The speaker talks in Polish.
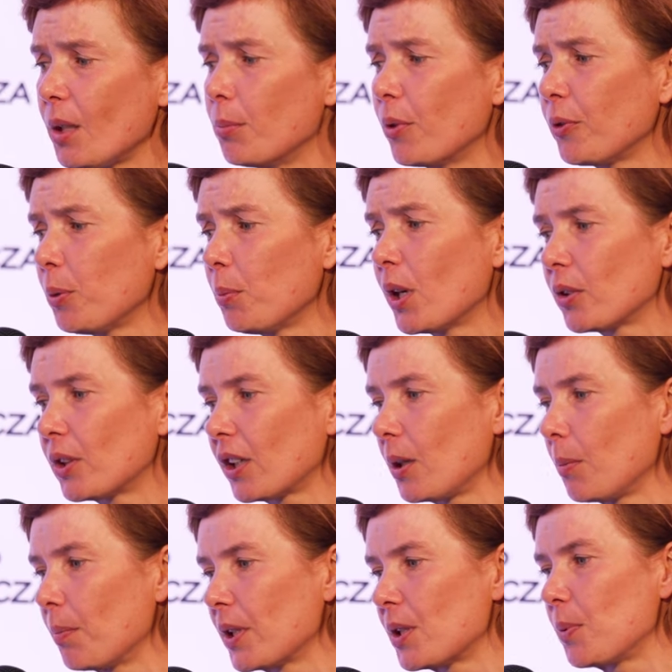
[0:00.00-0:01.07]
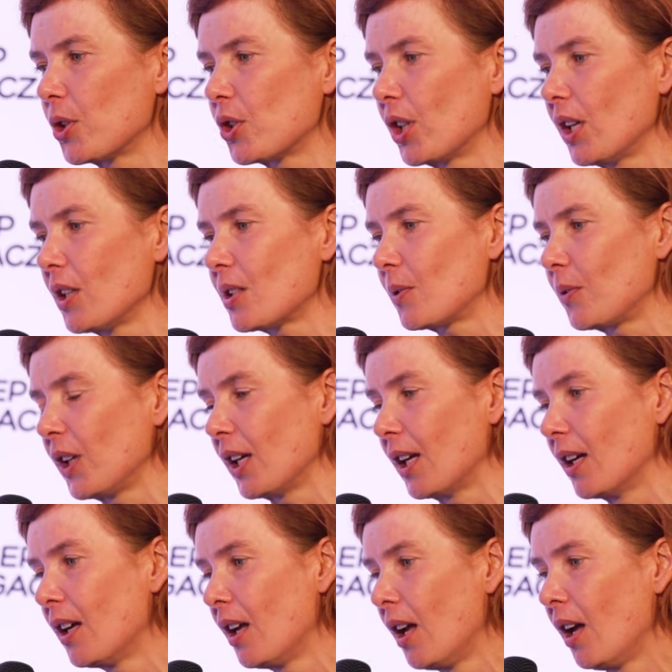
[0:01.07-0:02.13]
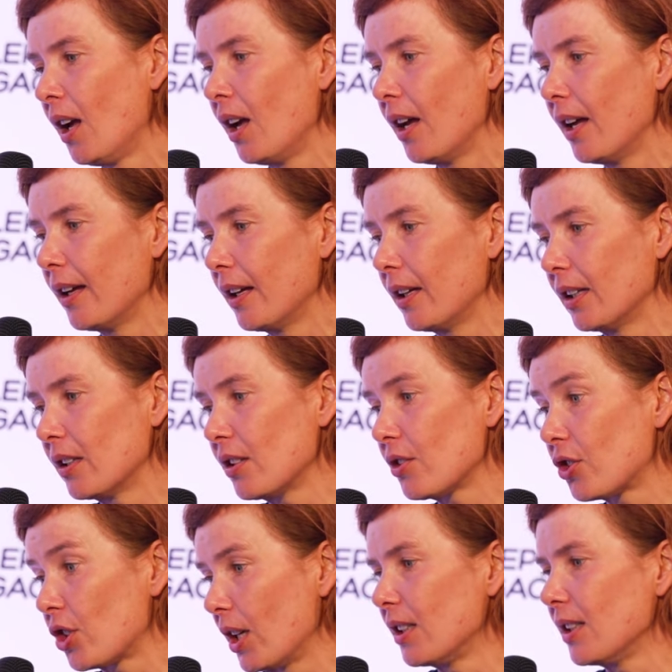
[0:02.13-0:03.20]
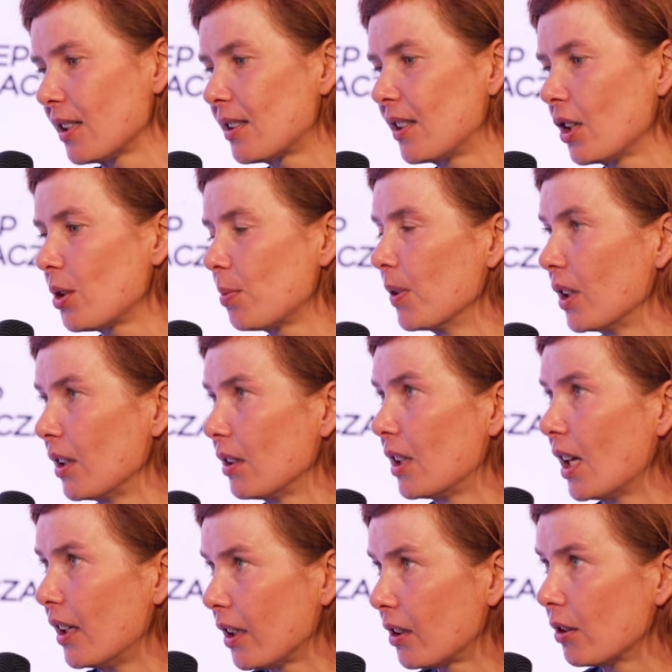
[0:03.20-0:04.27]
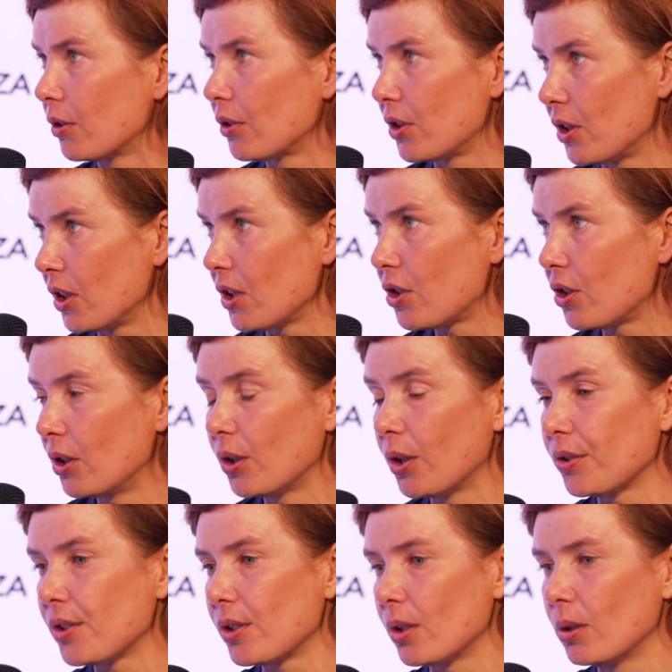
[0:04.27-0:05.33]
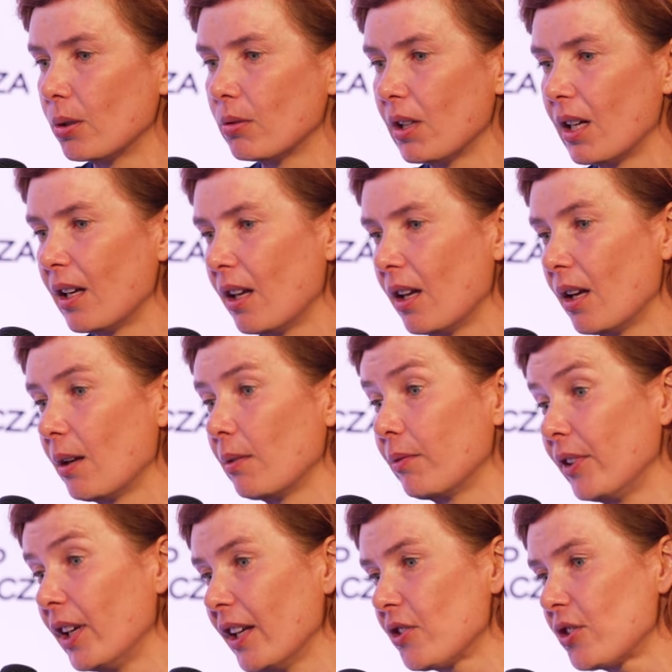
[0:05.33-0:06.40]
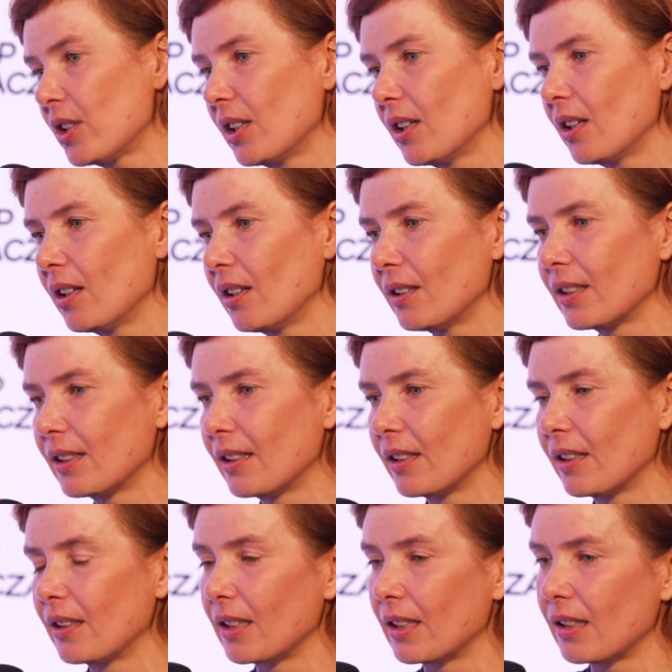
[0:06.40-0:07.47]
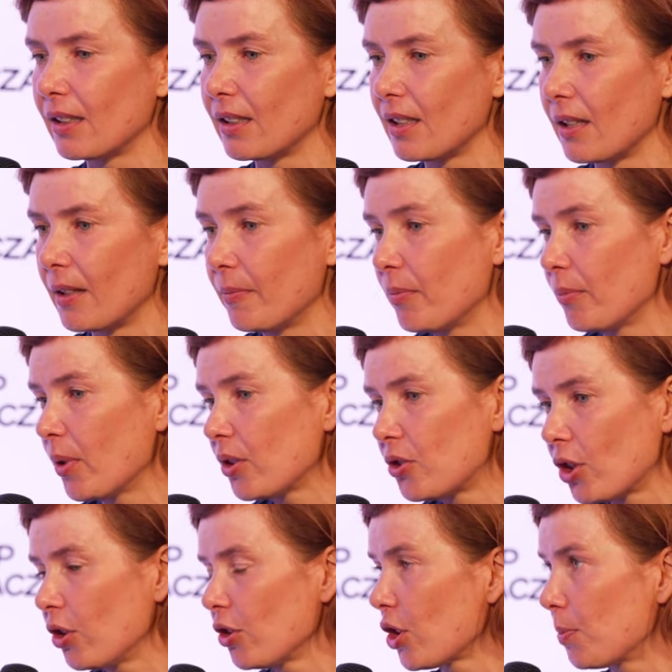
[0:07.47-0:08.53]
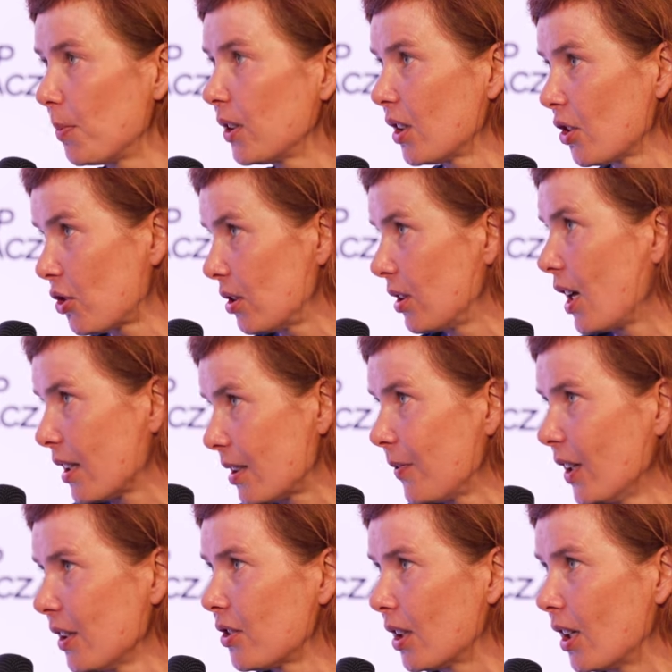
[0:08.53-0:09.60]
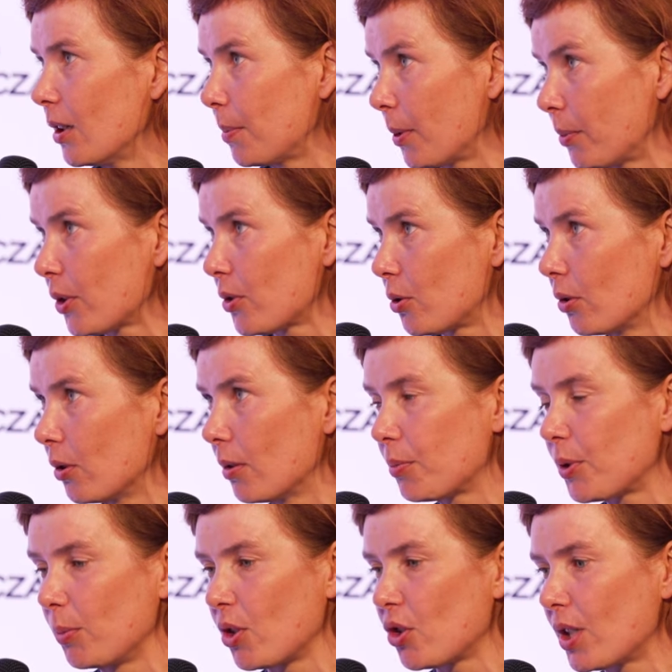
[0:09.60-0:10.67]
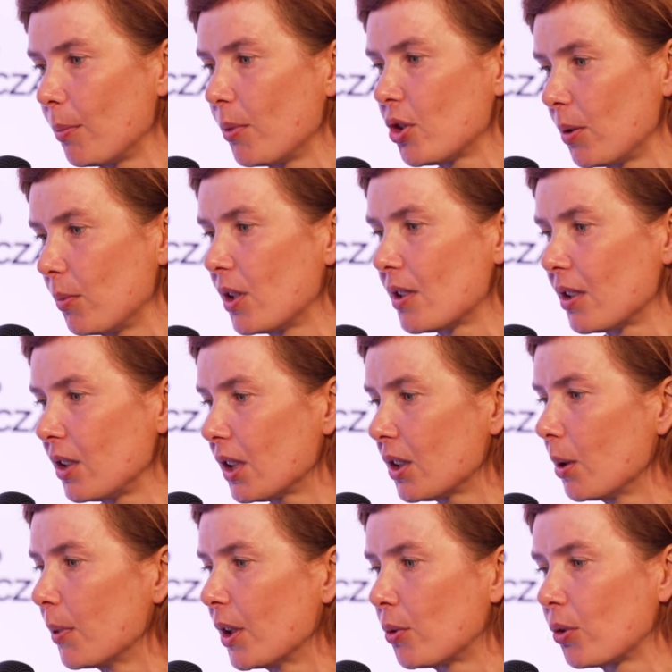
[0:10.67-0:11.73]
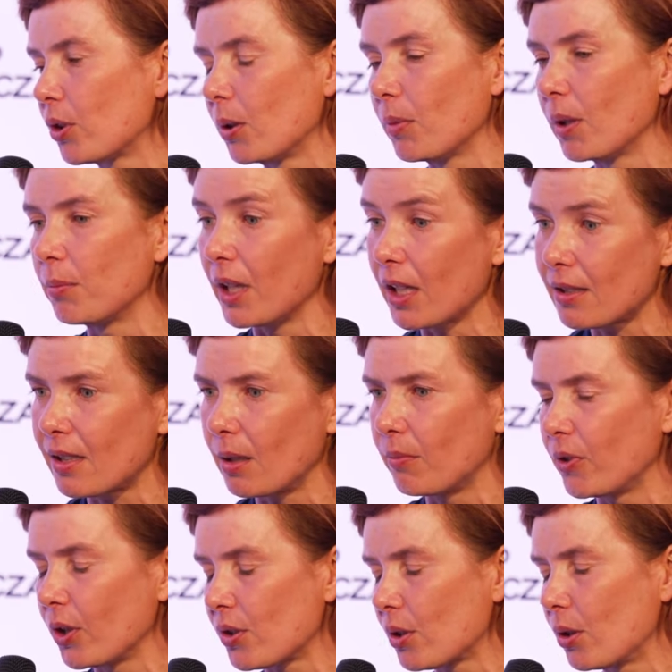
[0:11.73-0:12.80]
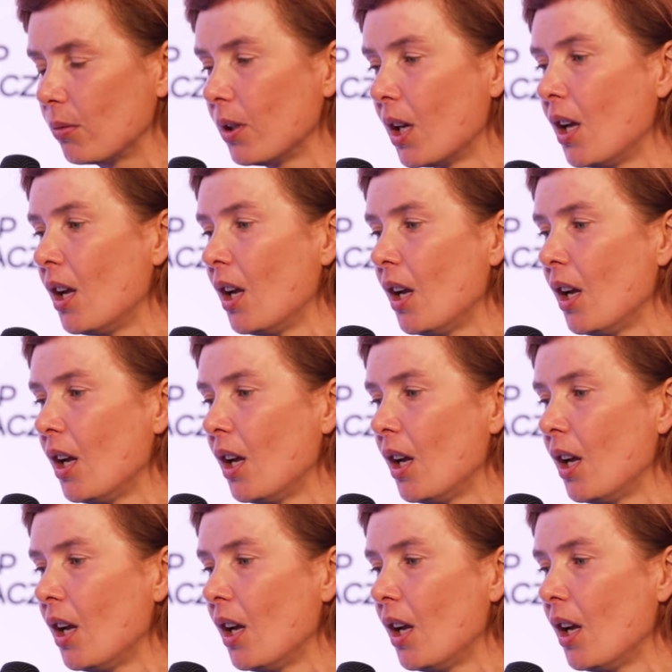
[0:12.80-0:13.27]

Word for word: mówimy o takim bezpieczeństwie E, że jesteśmy daleko gdzieś nocą e, w lesie, e, czy chociażby też na asfalcie, ale po prostu przemieszczamy się między jednym a drugim miastem, wioską,